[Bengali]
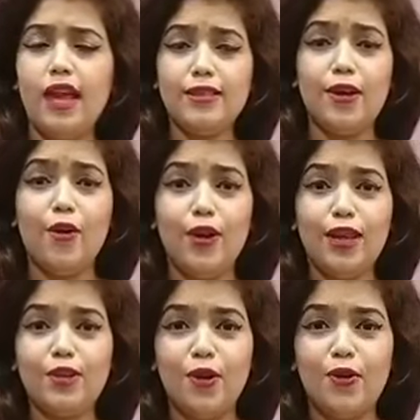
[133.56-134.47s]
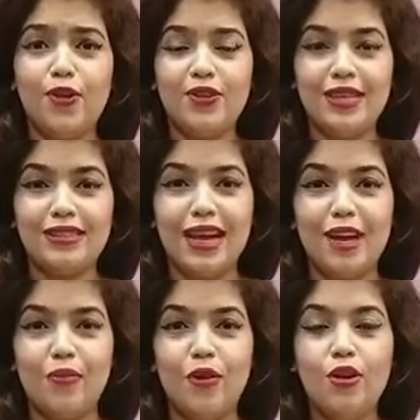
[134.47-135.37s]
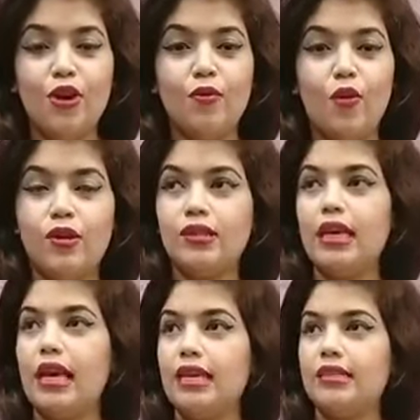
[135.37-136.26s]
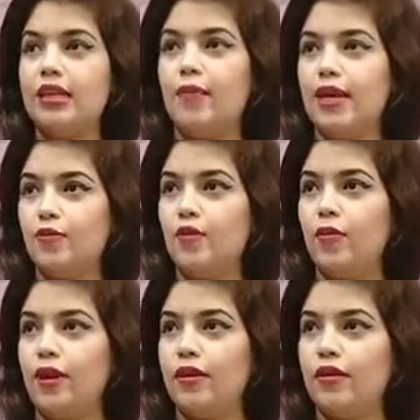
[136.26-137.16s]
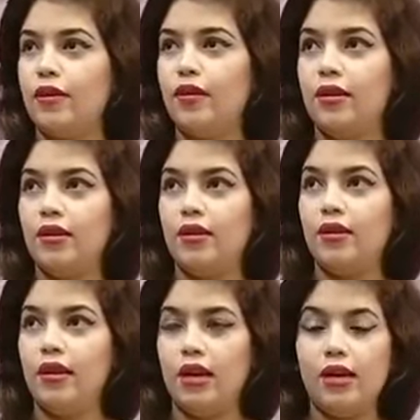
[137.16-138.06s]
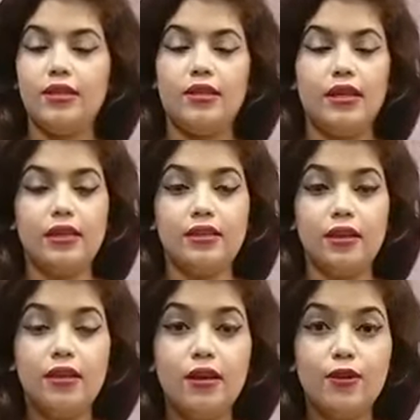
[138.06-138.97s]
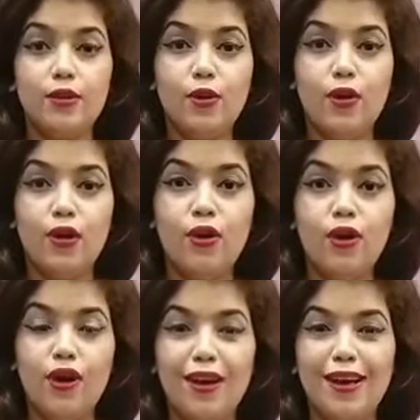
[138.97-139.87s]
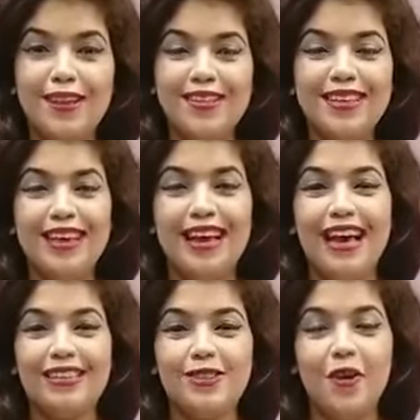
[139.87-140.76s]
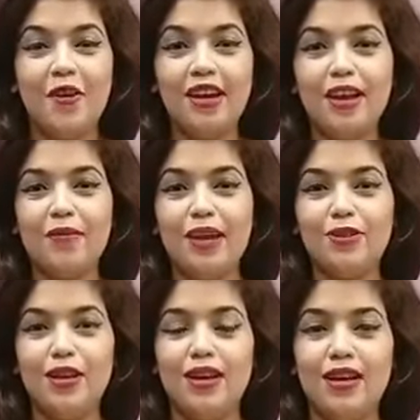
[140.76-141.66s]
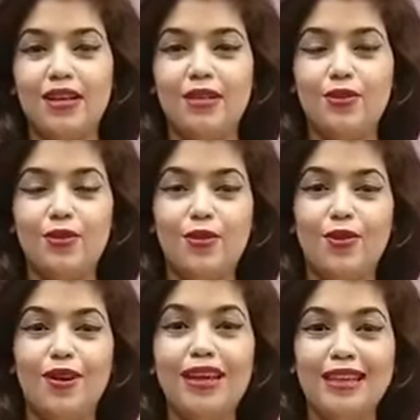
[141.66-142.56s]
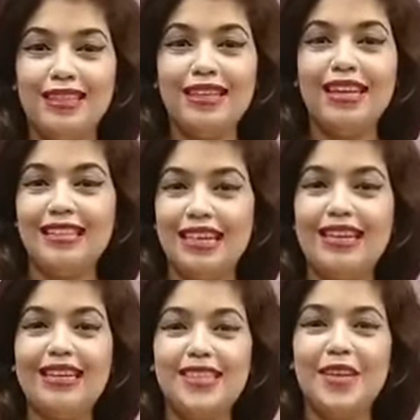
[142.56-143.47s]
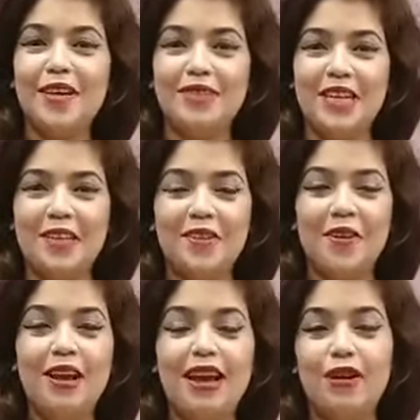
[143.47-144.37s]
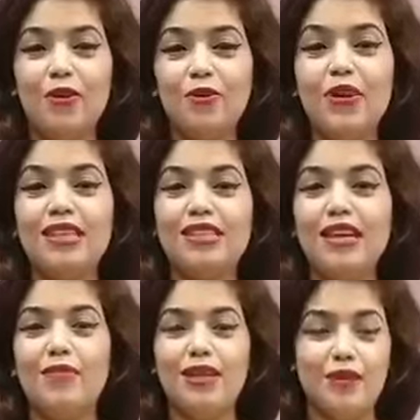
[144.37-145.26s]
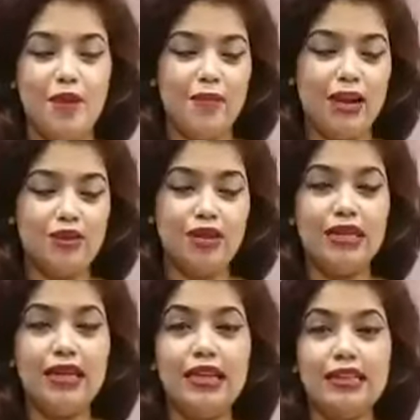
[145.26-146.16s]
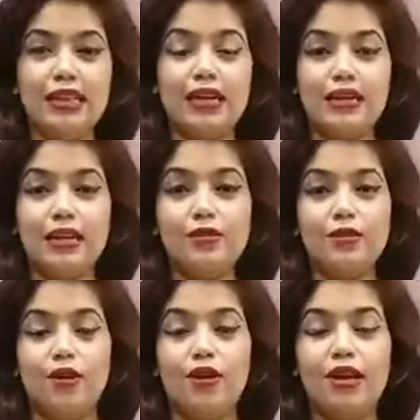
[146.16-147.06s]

আচ্ছা অনেক ধরনের ড্রেস দেখাবো বক্স কি এক্সট্রা প্রাইস পড়বে হ্যাঁ আচ্ছা ঠিক আছে তো হলো আচ্ছা সরি আমি আসলে একটু জেনে নিচ্ছিলাম যেহেতু নতুন এসেছে আমি এটার ব্যাপারে আসলে ক্লিয়ারলি জানি না সো